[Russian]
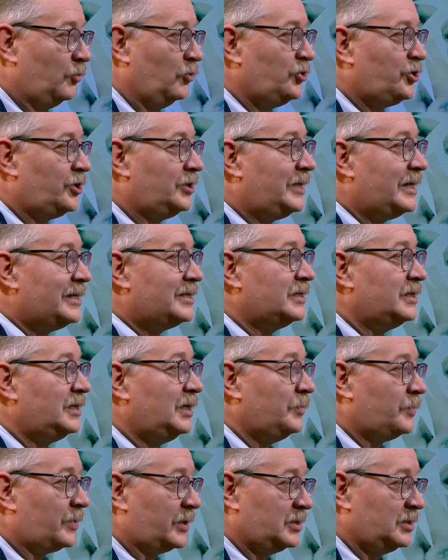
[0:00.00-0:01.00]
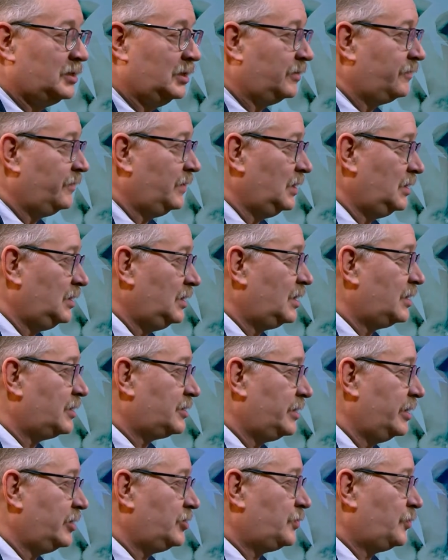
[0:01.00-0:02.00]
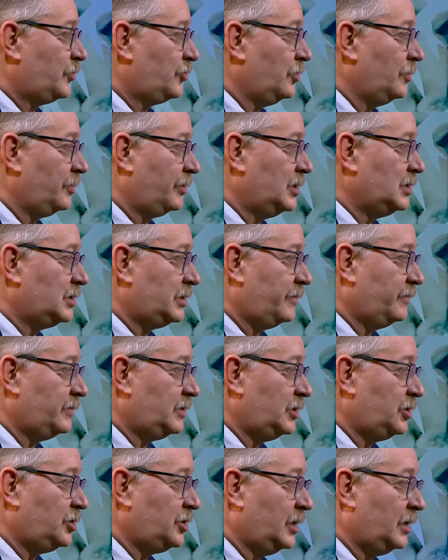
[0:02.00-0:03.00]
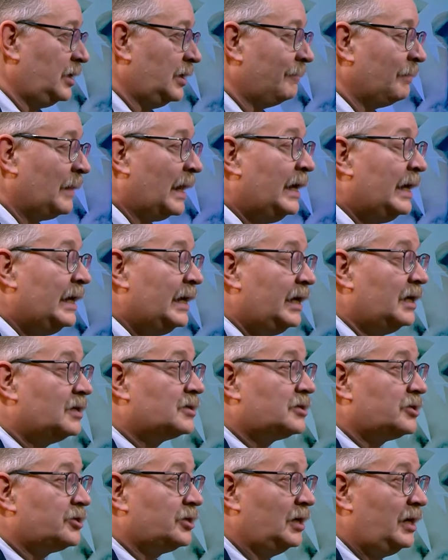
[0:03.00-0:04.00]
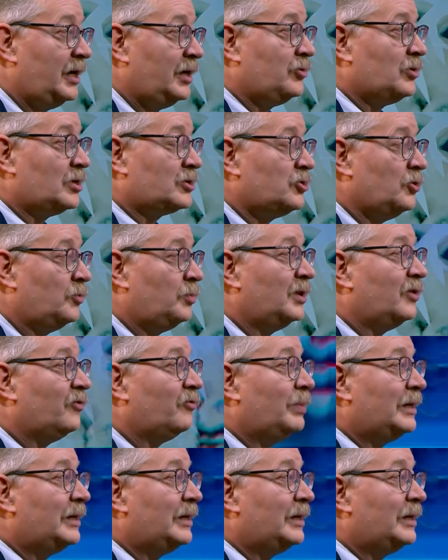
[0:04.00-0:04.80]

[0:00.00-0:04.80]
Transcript: больше 30% детей рождаются путем кесарево сечения. И, к сожалению, особенно в